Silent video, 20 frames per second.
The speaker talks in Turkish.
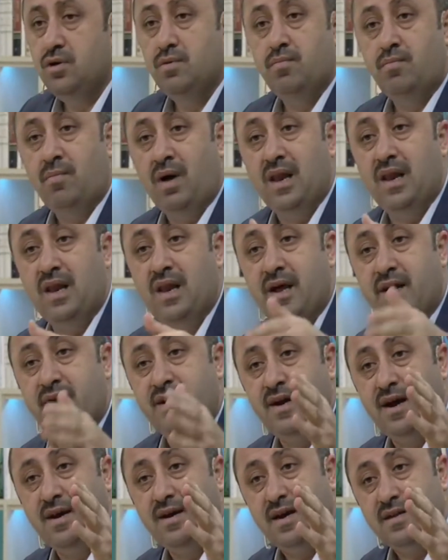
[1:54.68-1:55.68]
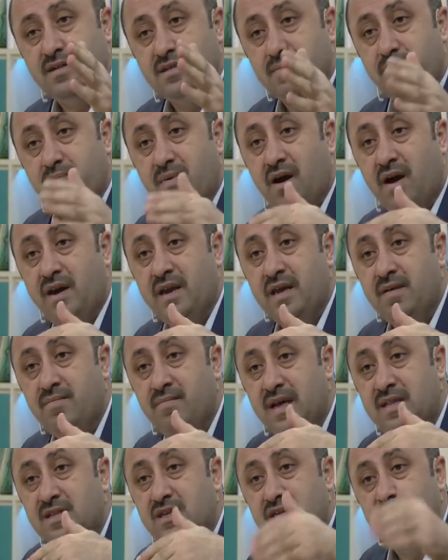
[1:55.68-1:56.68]
mallarına katıp
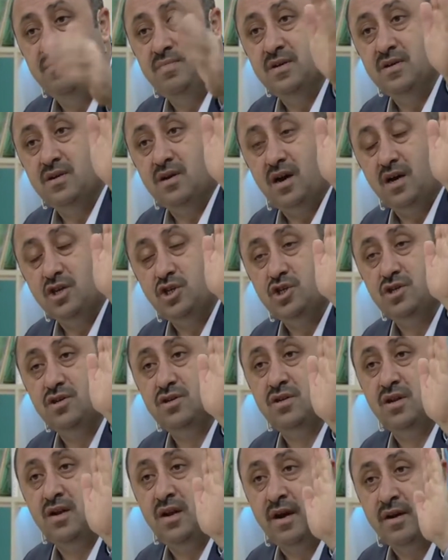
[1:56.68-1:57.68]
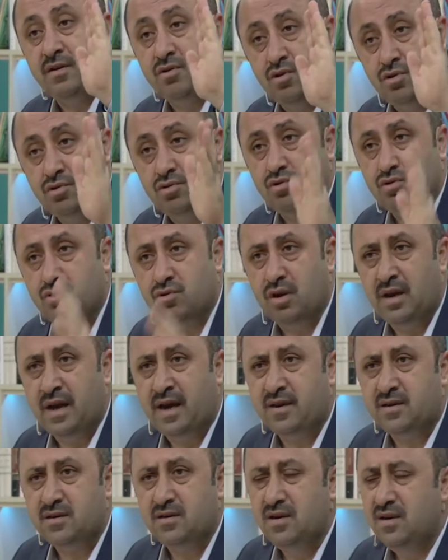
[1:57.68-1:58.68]
ganimet gibi kaçırdılar,
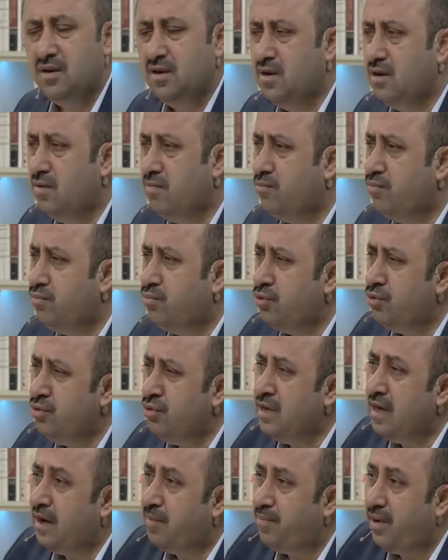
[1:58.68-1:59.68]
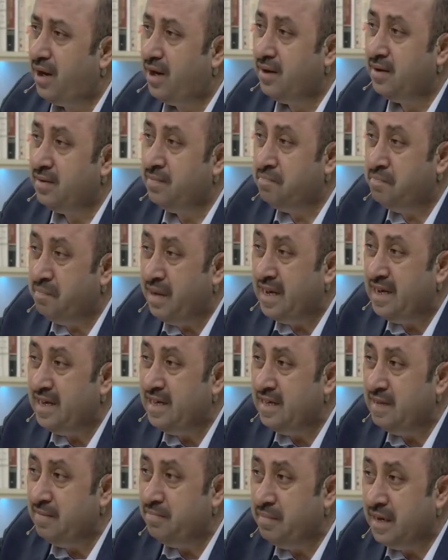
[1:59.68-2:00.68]
götürdüler. Bunu yapan
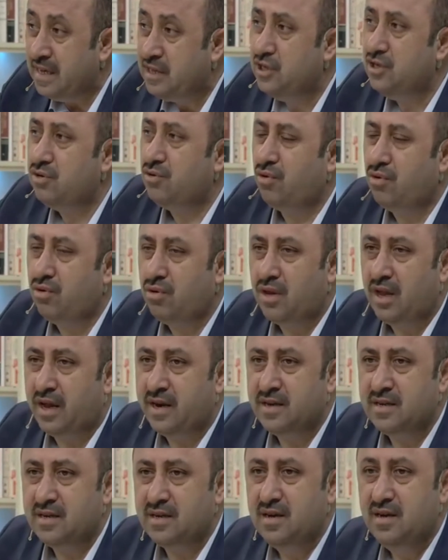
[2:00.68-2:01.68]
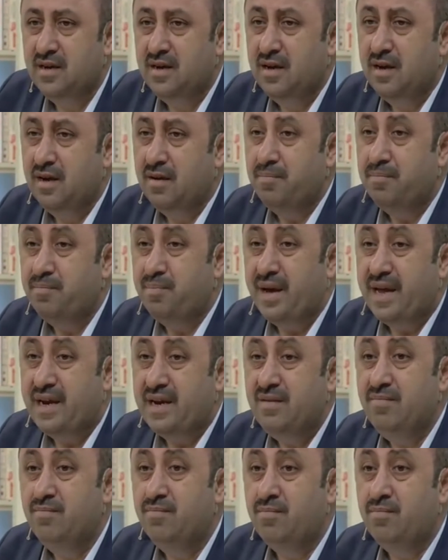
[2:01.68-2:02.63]
Beni Bekiroğulları benim